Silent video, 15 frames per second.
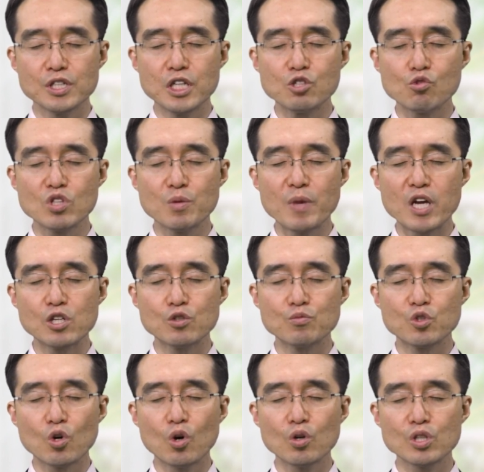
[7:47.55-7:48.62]
예수님의
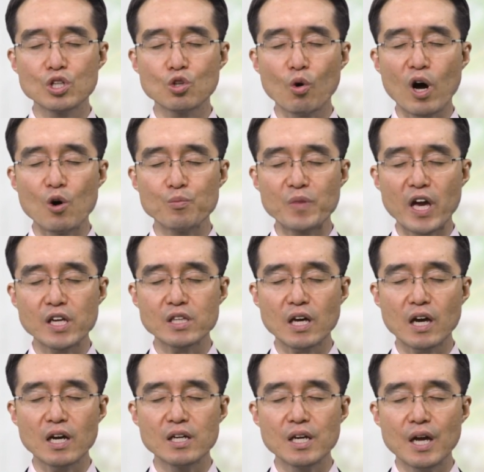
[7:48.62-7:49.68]
이름으로
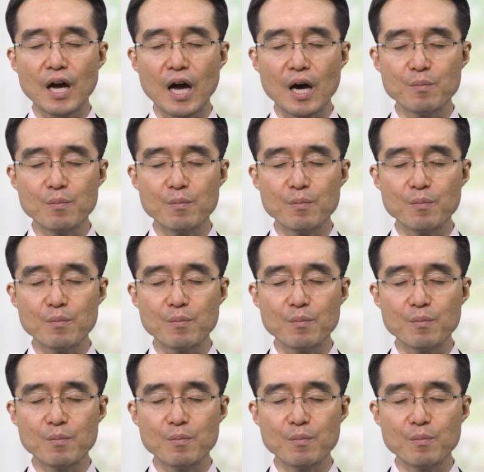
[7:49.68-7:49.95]
기도하옵나이다.